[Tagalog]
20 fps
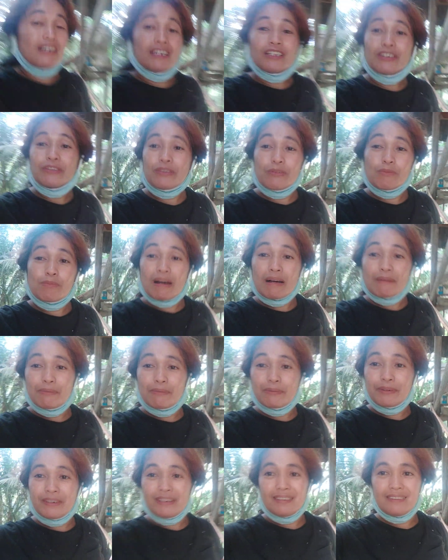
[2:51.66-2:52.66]
daghan ko
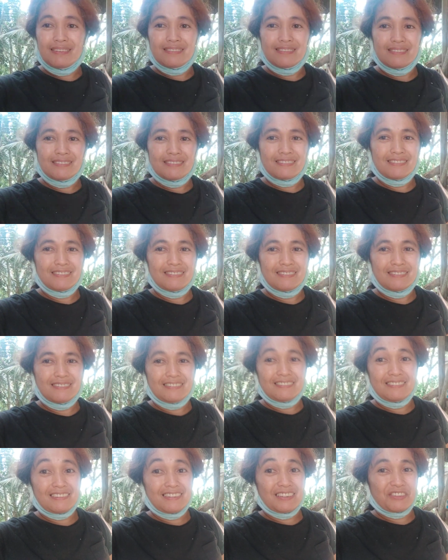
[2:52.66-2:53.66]
baboy
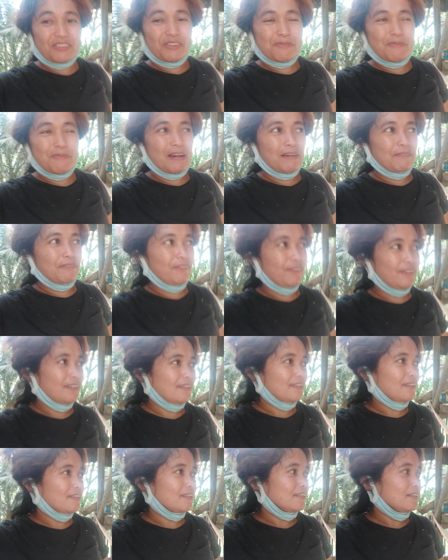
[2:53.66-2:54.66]
daghan ko baboy
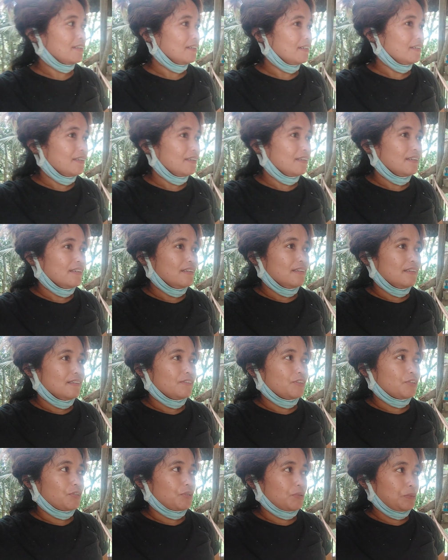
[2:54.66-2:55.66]

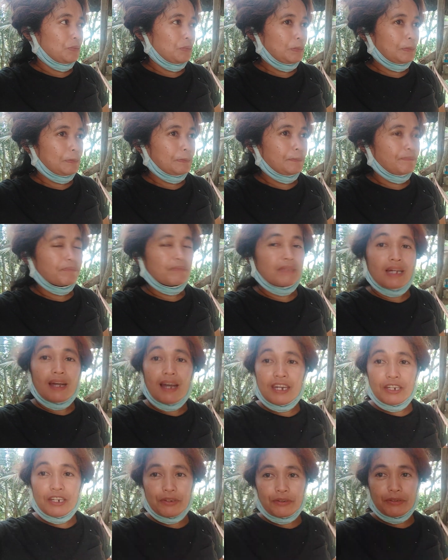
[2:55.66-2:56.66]
so
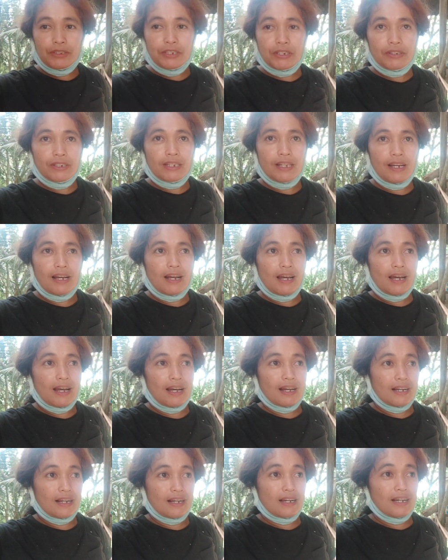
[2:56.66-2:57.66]
ayun yun ang
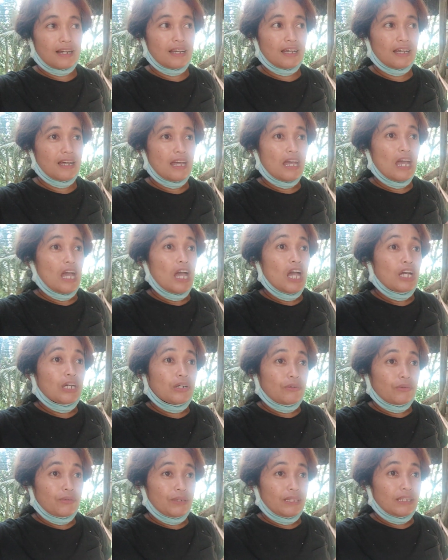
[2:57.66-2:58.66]
ang
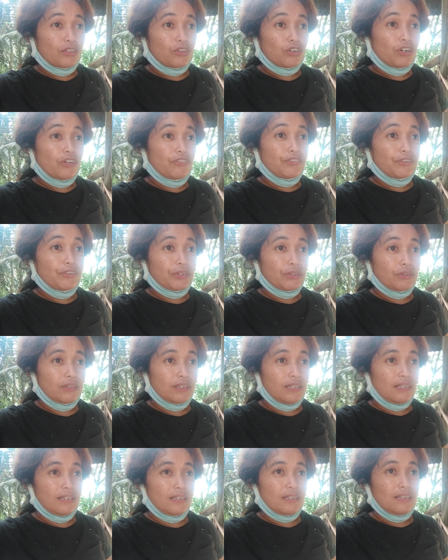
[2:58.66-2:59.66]
kwento ko for
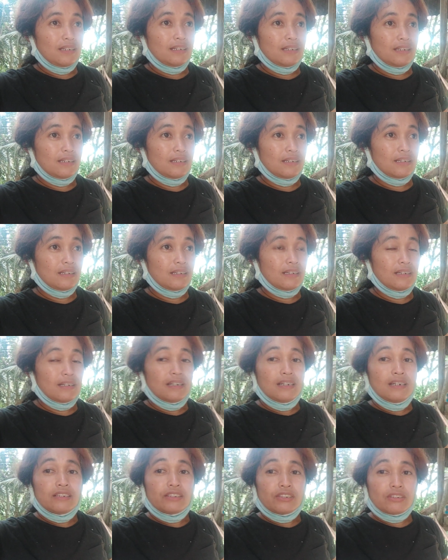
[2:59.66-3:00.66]
today
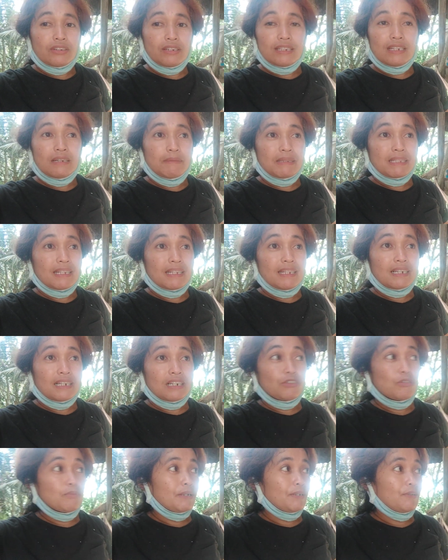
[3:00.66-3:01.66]
so ang dami talaga
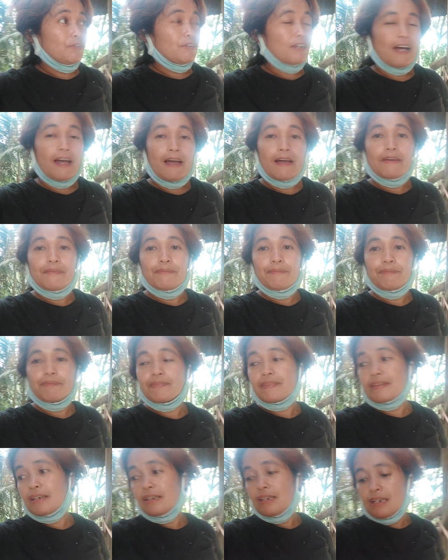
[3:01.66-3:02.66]
kong manok ha
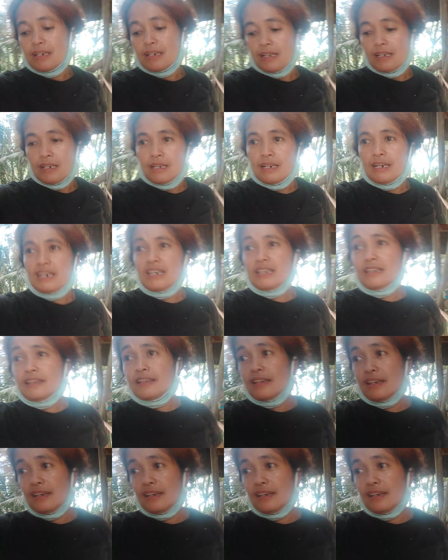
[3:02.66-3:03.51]
and